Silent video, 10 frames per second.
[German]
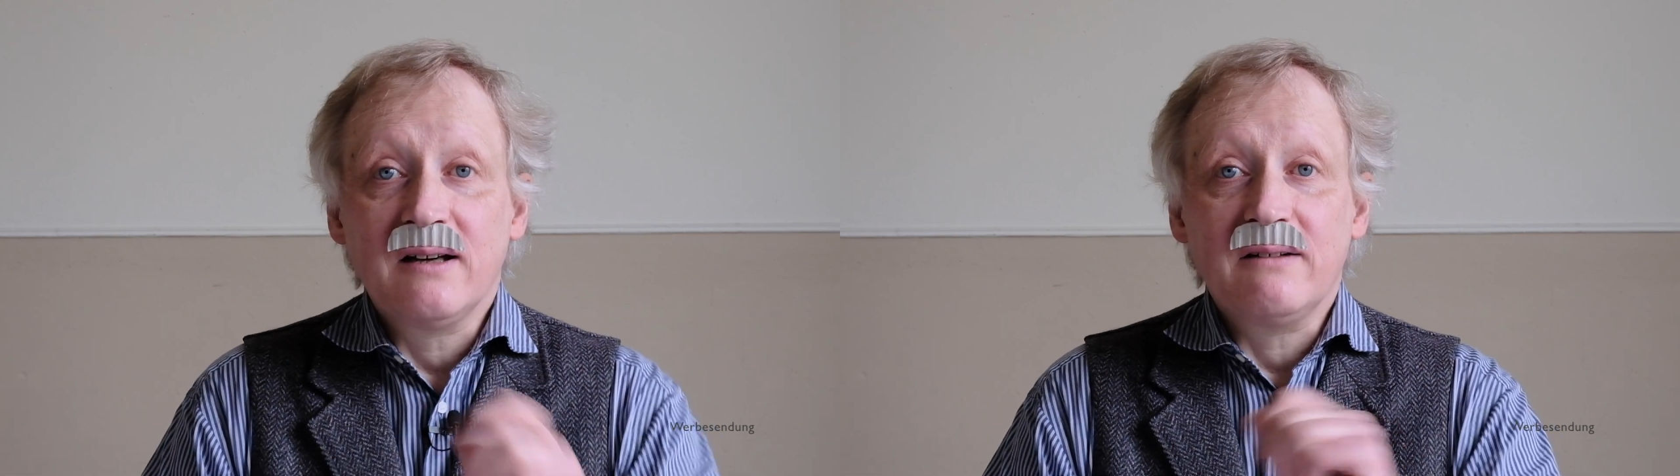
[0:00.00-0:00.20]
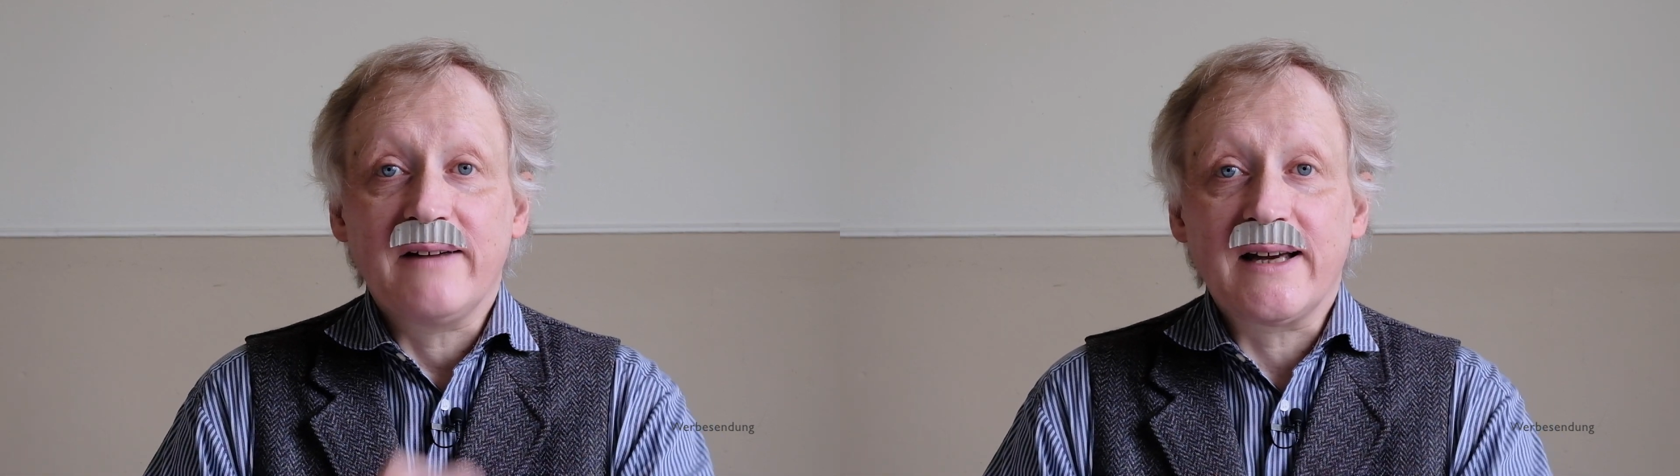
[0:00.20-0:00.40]

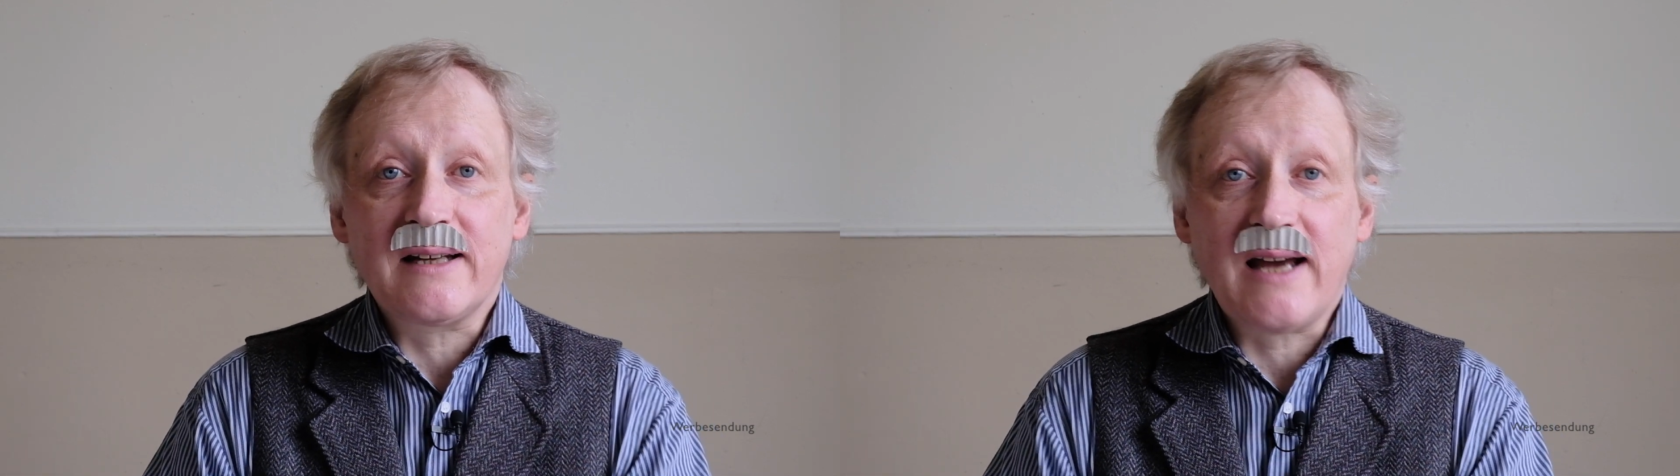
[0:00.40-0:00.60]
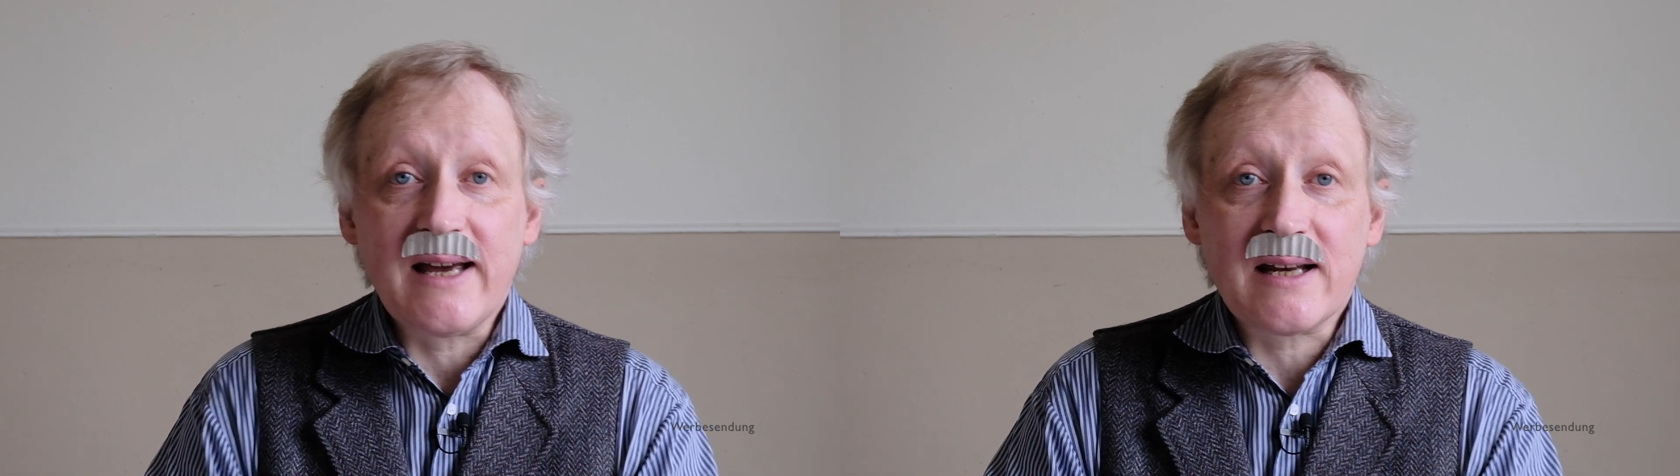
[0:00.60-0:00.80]

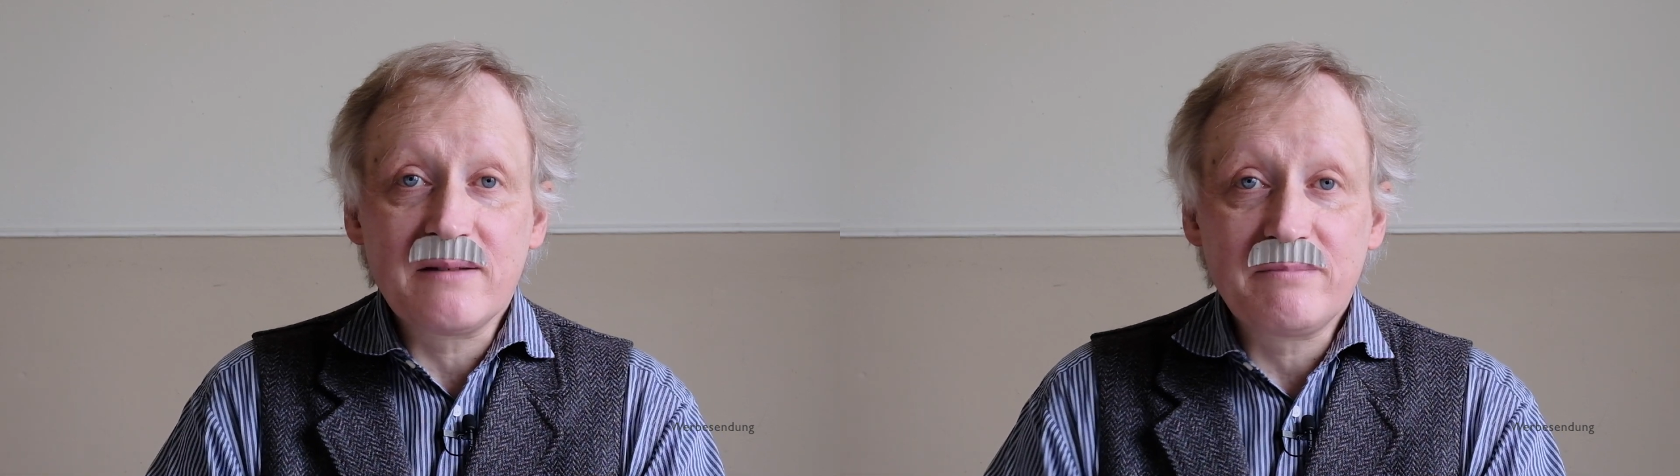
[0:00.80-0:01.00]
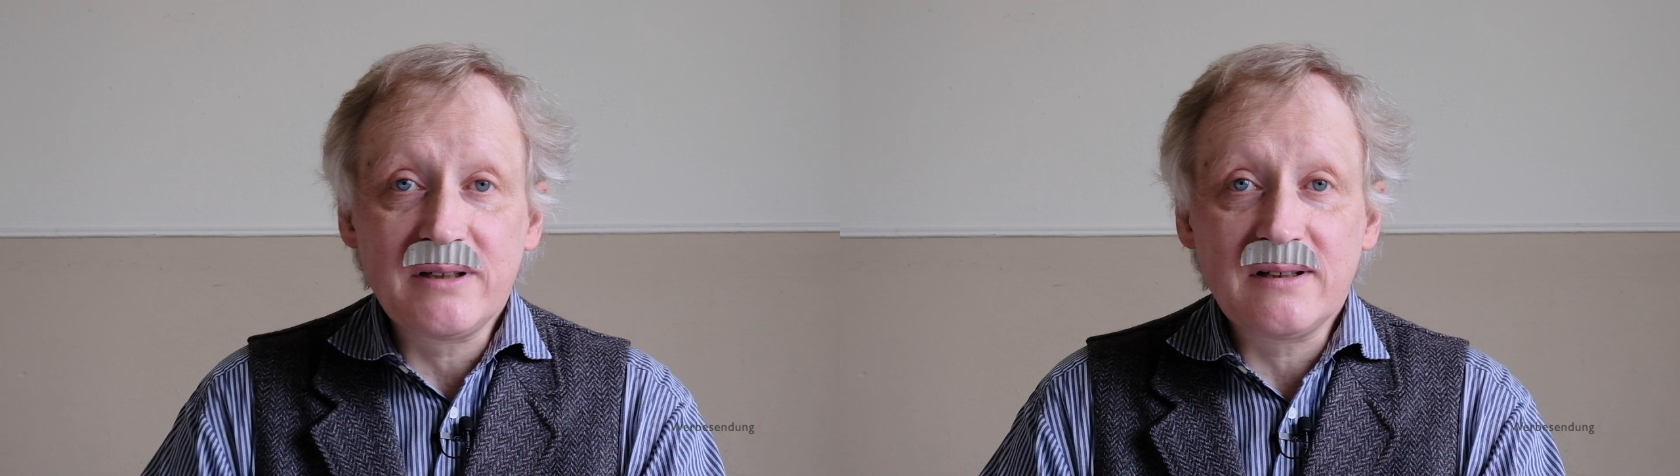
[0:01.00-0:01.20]
werden
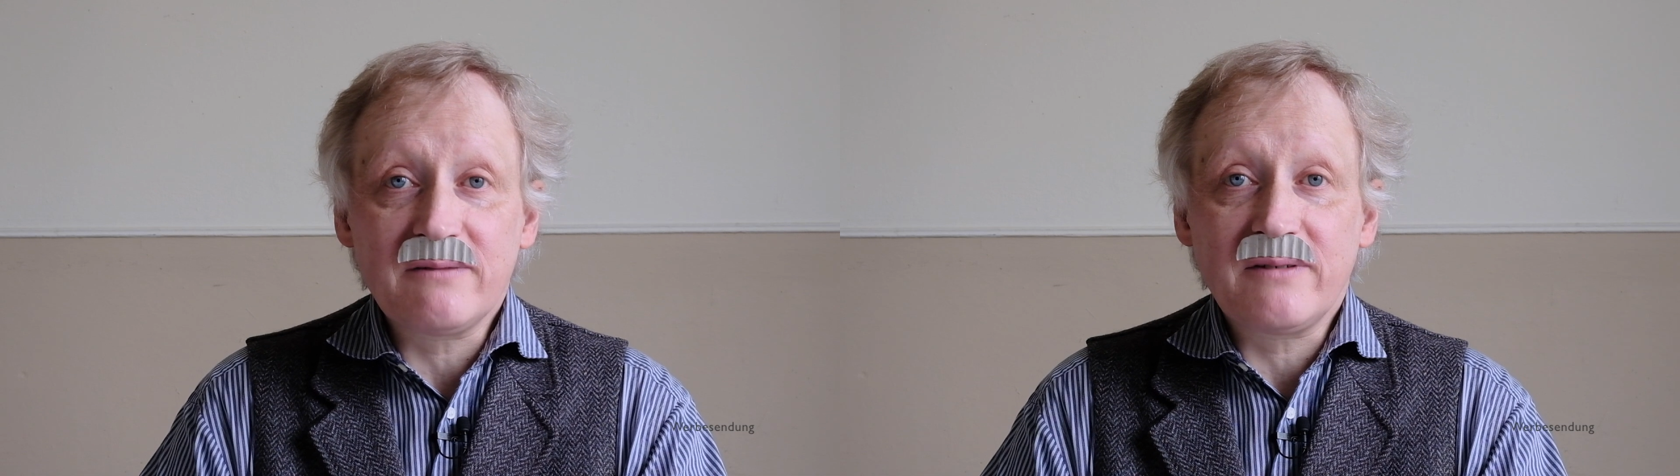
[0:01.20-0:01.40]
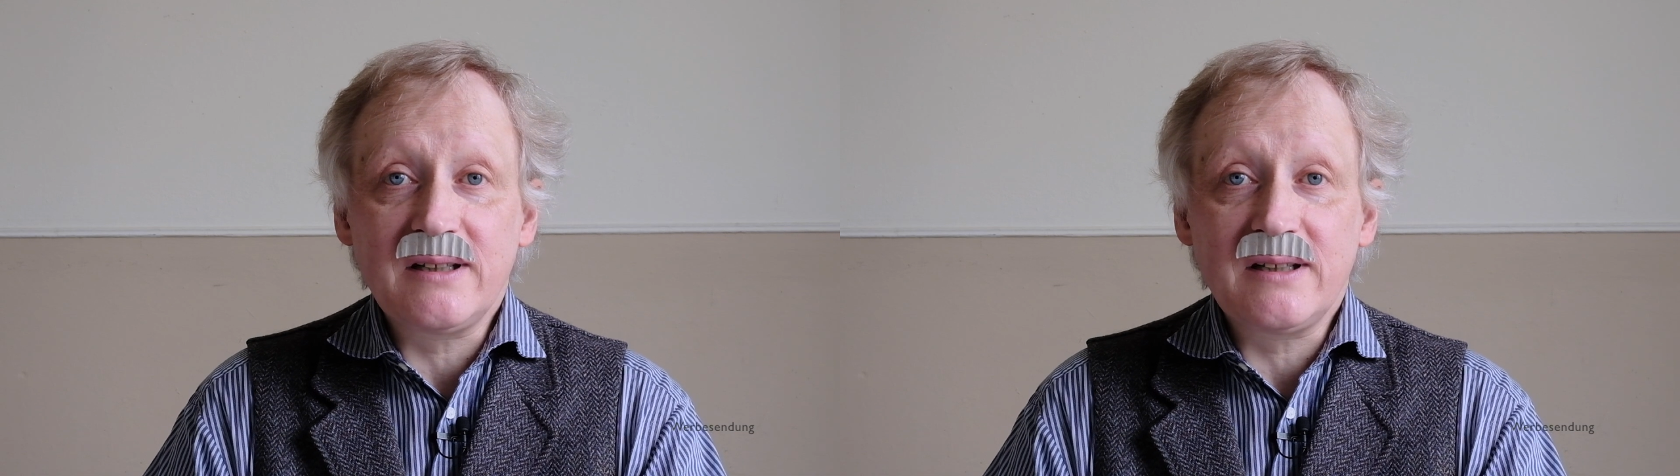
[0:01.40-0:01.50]
eure Bienen